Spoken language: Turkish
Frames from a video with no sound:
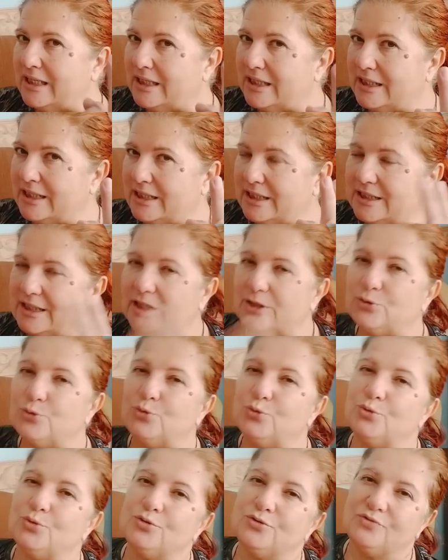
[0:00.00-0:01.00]
İki de
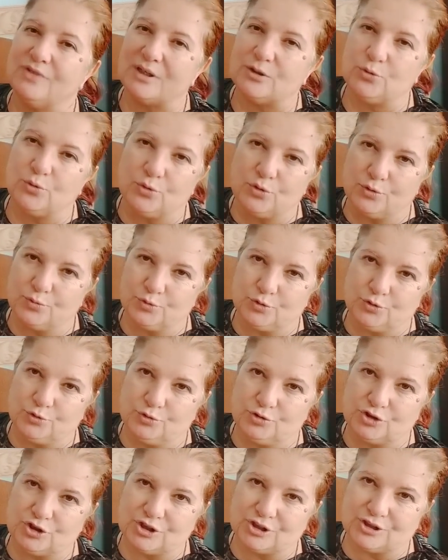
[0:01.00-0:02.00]
düğün ve doğum
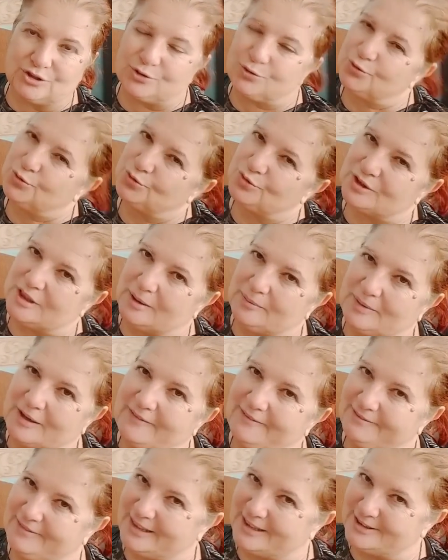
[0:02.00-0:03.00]
günü çıktı.
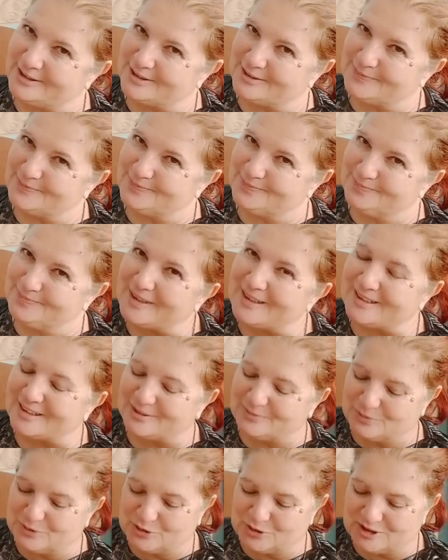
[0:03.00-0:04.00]
Kutlaman var
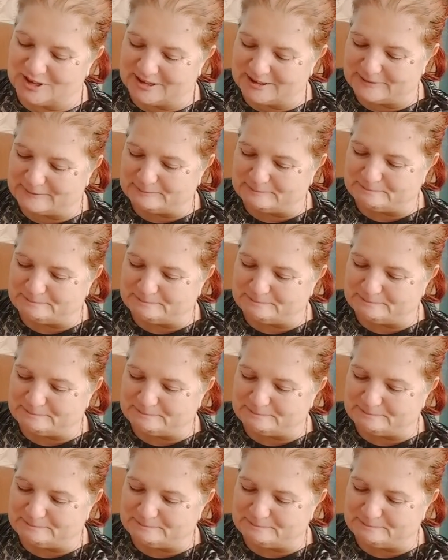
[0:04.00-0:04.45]
balık burçları.